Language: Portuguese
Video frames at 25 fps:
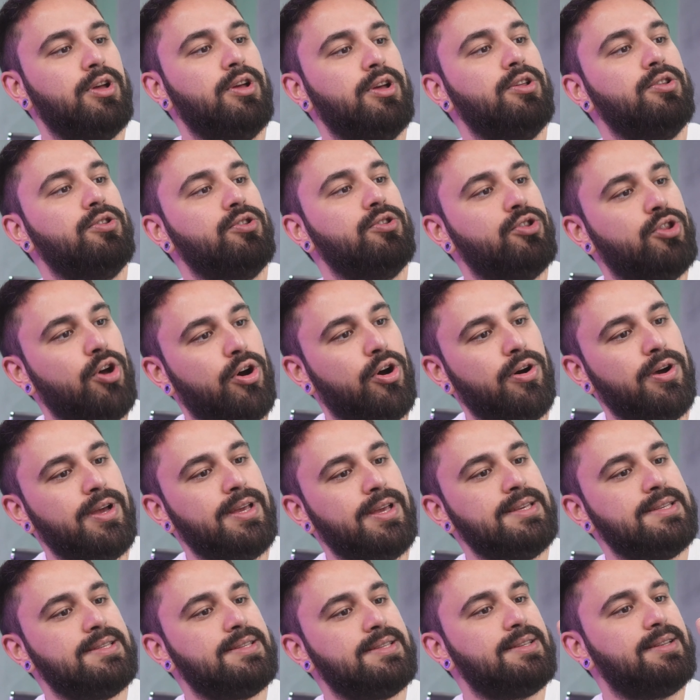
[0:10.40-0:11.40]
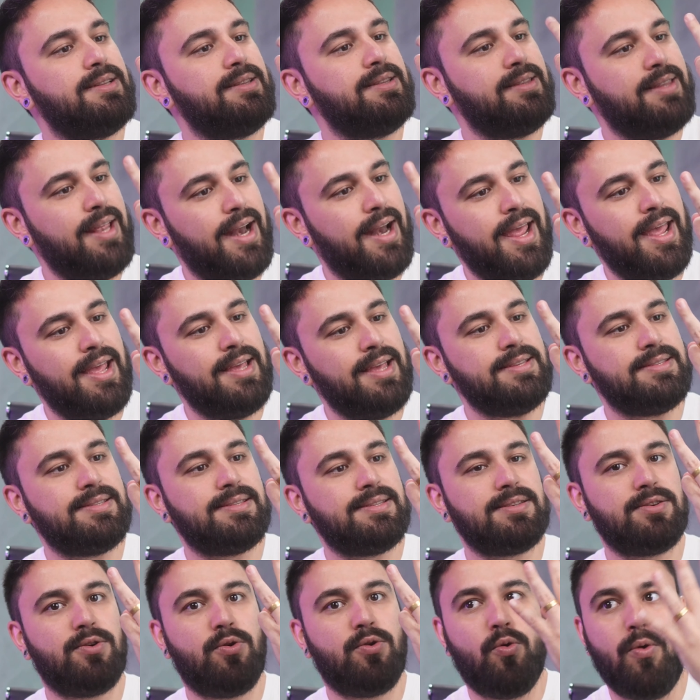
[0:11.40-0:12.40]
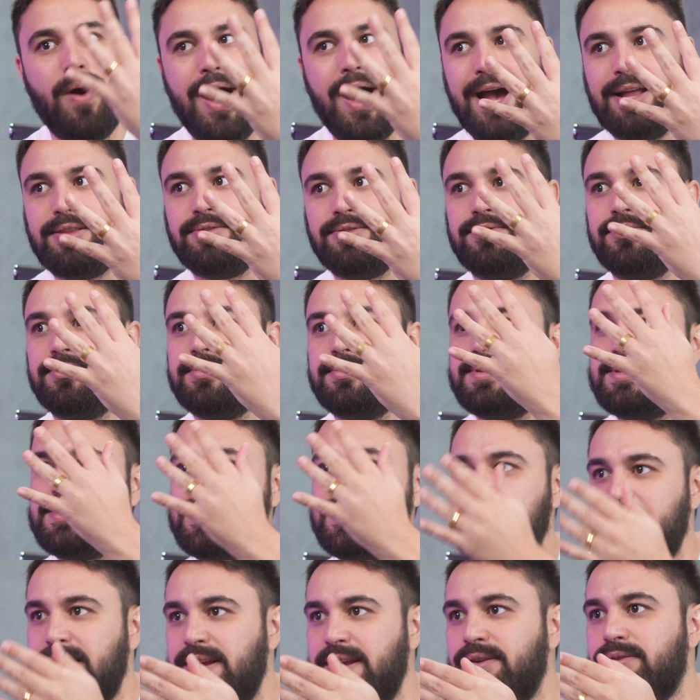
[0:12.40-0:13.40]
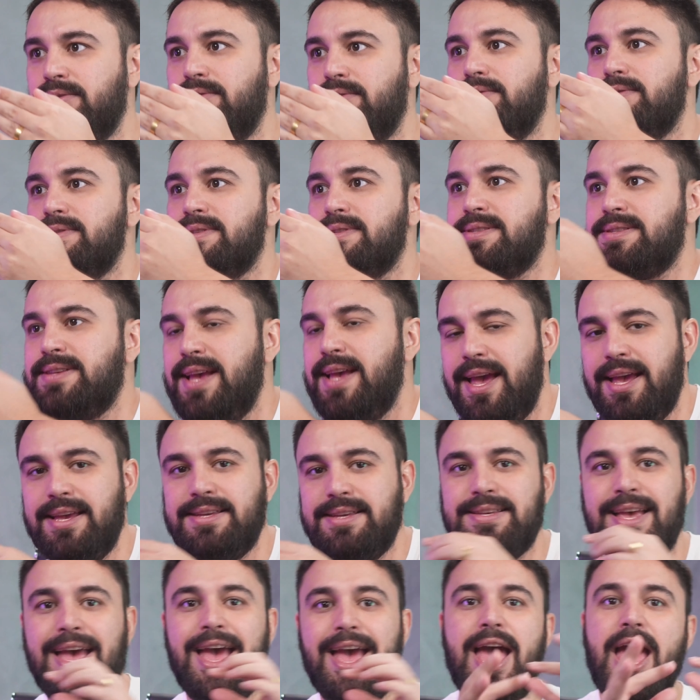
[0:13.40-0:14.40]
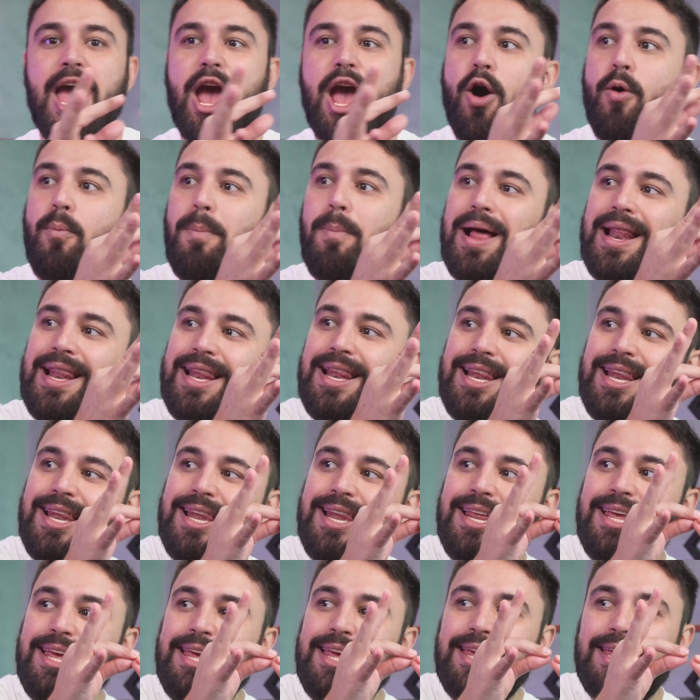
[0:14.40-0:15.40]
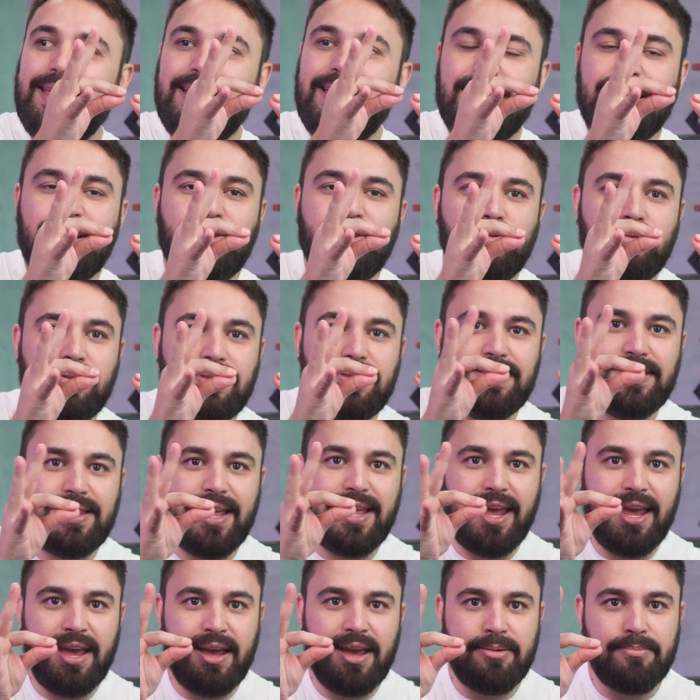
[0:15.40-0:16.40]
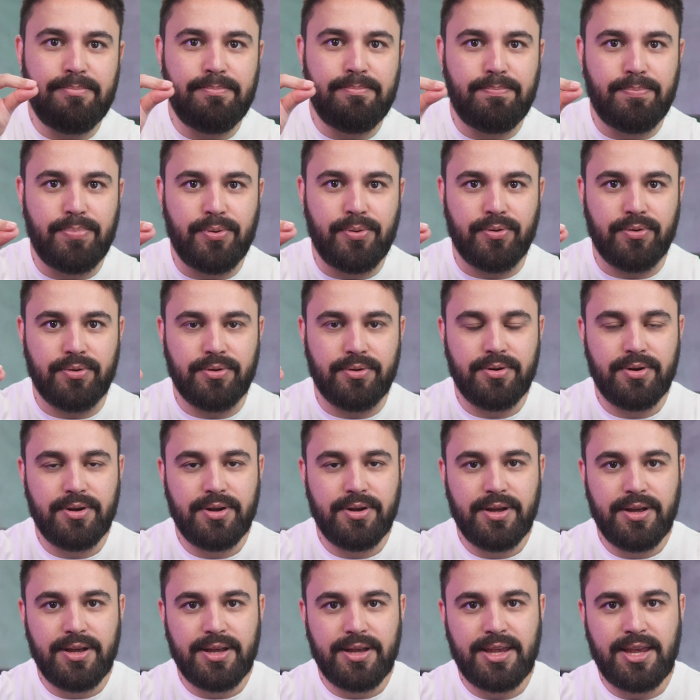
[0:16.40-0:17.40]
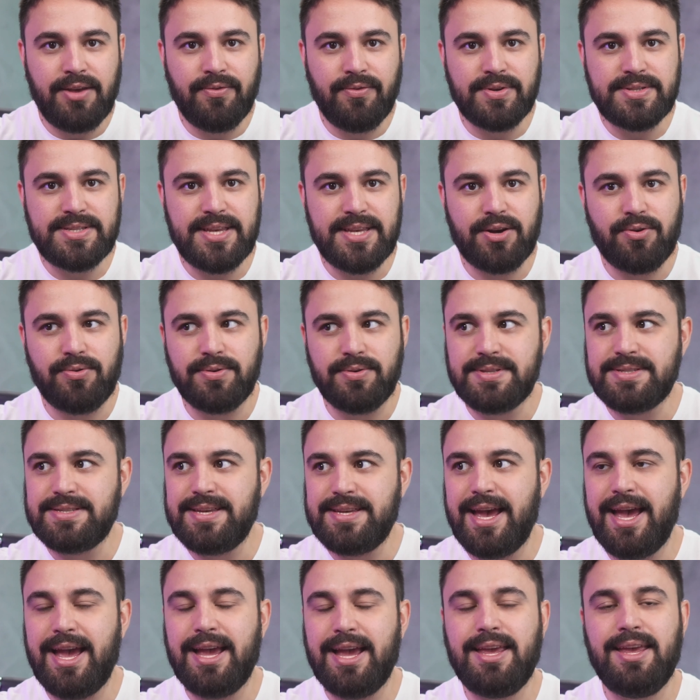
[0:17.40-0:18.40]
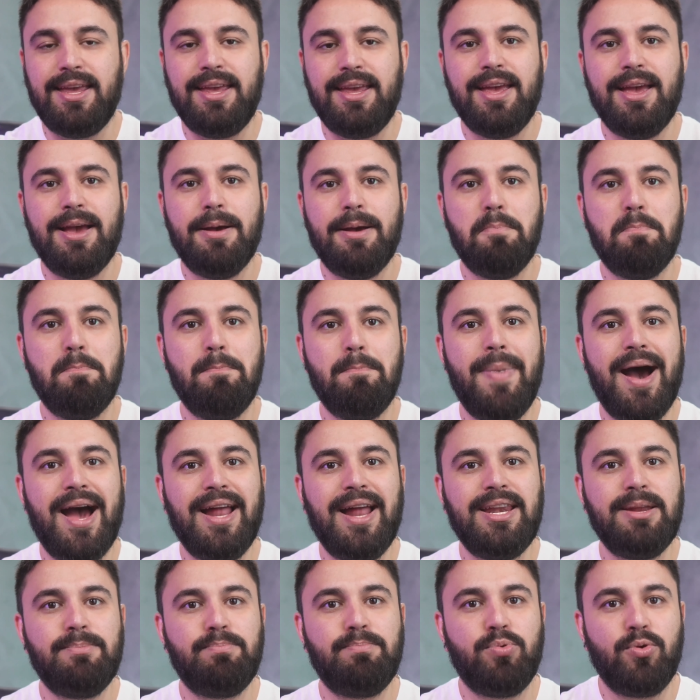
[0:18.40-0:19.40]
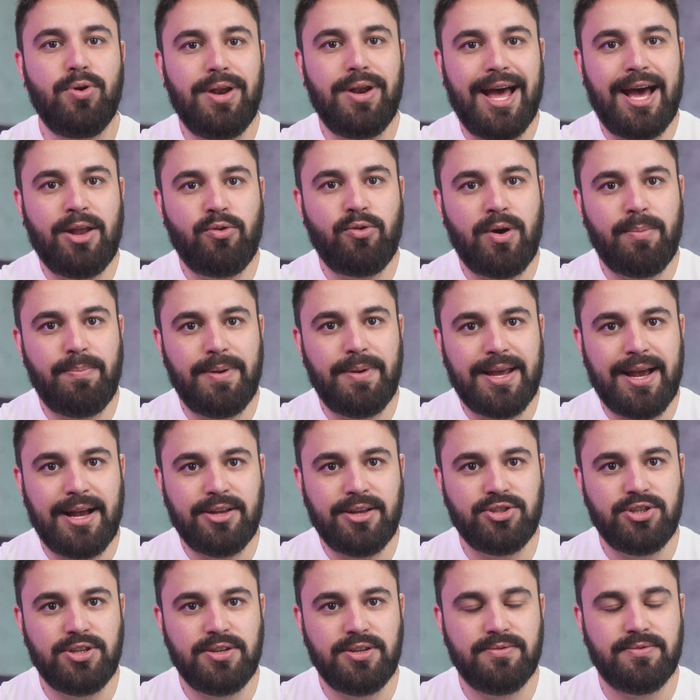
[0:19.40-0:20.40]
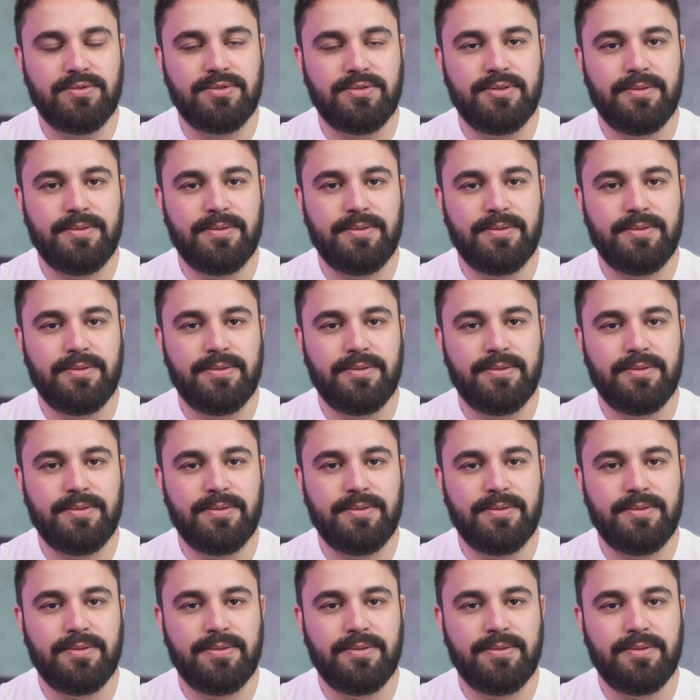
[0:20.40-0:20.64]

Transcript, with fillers: 2, 3, 4, 5, 6. É uma linha do tempo que você consegue manipular no aplicativo.